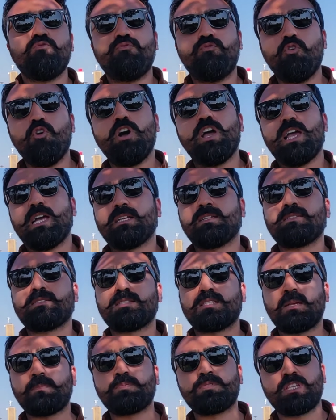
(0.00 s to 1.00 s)
वो है
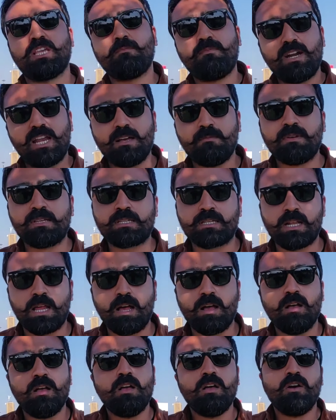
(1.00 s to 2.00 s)
सबसे बड़ा मसला